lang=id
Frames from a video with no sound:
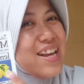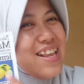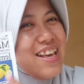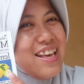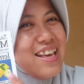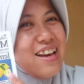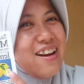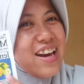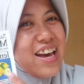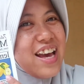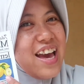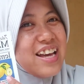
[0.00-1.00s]
ini oke
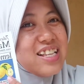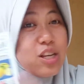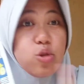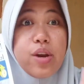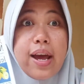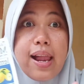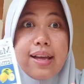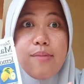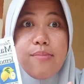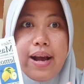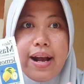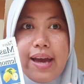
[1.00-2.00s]
okay guys itu
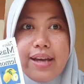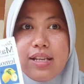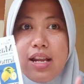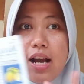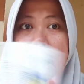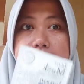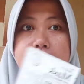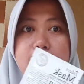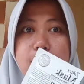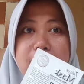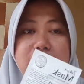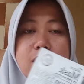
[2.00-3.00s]
relatif ya guys jadi
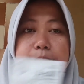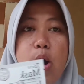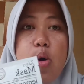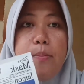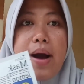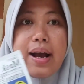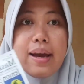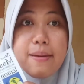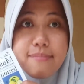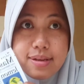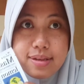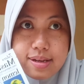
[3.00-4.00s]
kalian yang masih mau
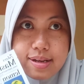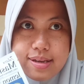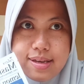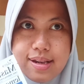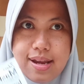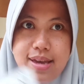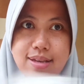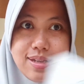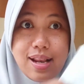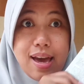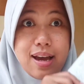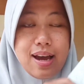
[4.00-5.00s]
pakai masker Cina ya
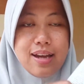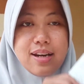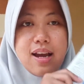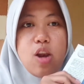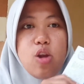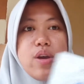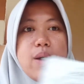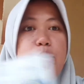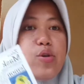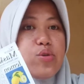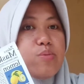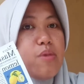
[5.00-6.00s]
silahkan kalau yang
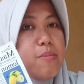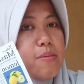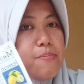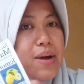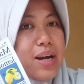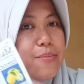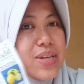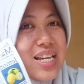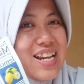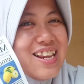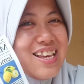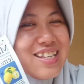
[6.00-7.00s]
mau ikut Mimin pakai
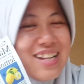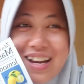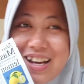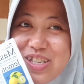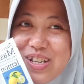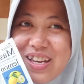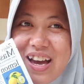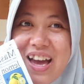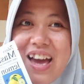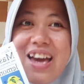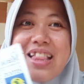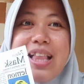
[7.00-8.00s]
masker ini silahkan juga
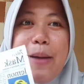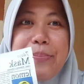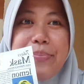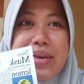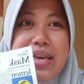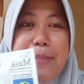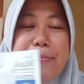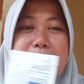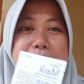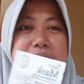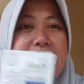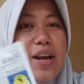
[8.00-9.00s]
tapi
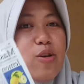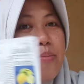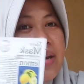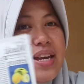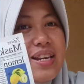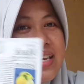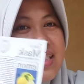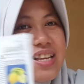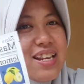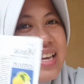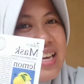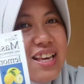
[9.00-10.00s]
Mimin recommended
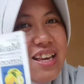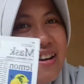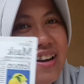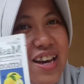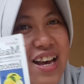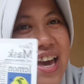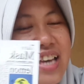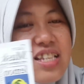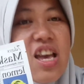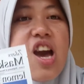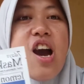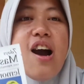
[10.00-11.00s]
ini oke okay
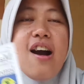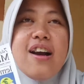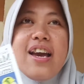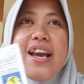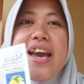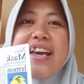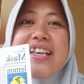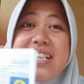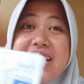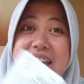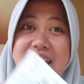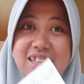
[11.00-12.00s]
guys Oke okay guys,
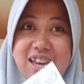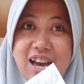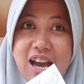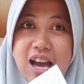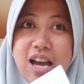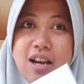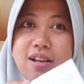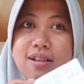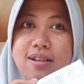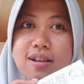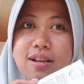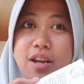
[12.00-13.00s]
sekian ya
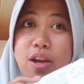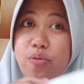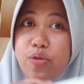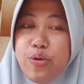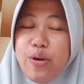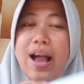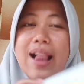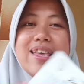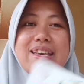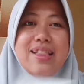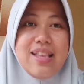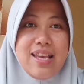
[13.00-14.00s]
uh, review
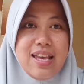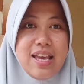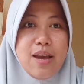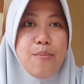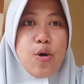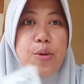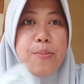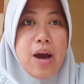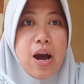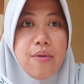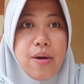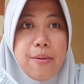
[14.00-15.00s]
kali ini. Mohon
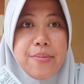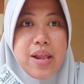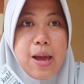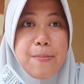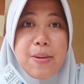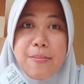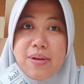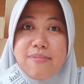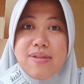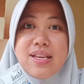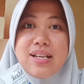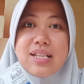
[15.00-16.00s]
maaf apabila Mimin
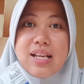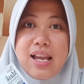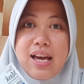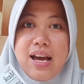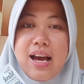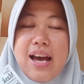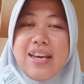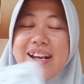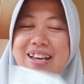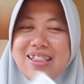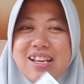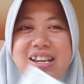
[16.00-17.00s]
banyak salah.
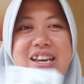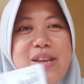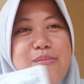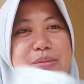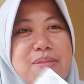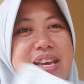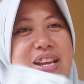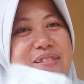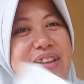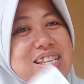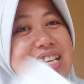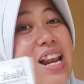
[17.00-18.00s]
Akhir kata dari Mimin.
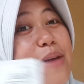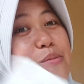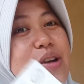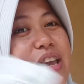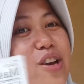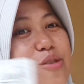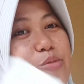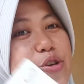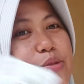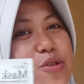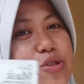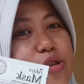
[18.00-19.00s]
Wassalamualaikum
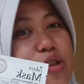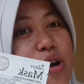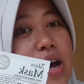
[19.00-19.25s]
warahmatullahi